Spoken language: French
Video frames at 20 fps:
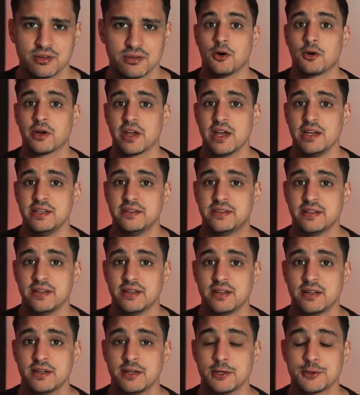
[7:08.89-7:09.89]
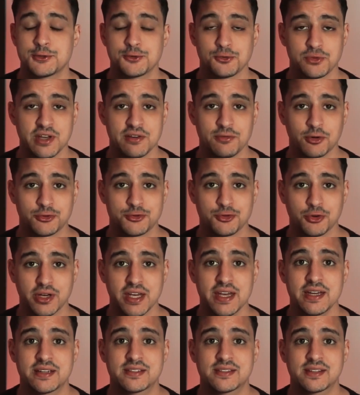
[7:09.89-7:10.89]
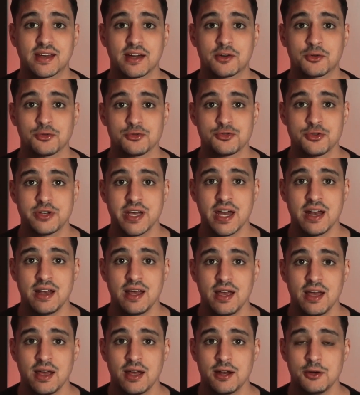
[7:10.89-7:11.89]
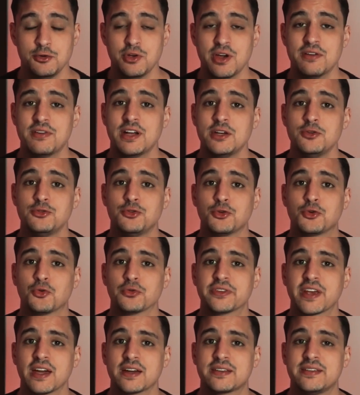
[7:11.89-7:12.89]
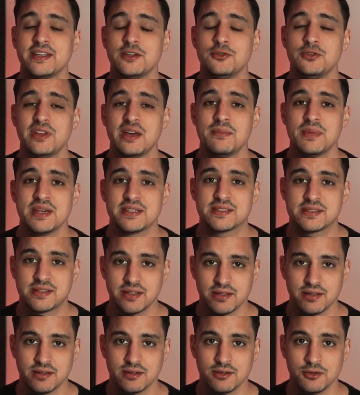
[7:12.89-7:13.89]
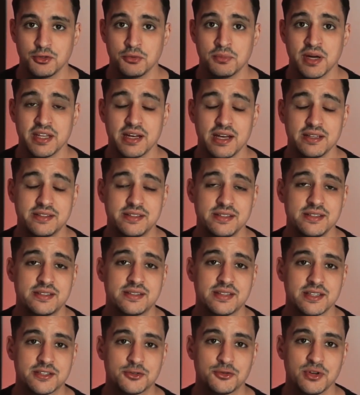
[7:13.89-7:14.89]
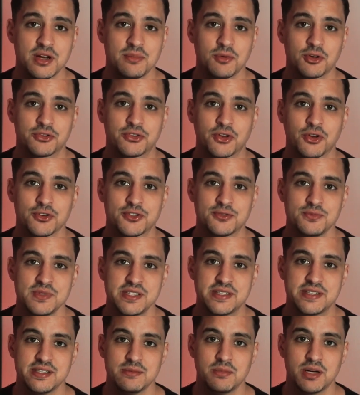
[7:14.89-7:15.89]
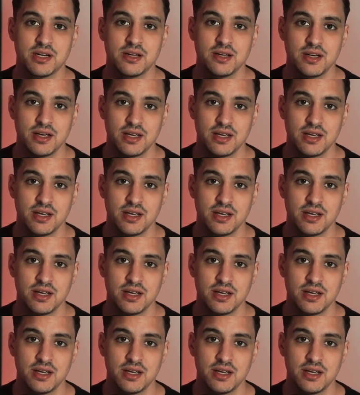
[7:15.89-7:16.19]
En réalité, son aventure extra-conjugale lui a valu de contracter une MST, une maladie sexuellement transmissible.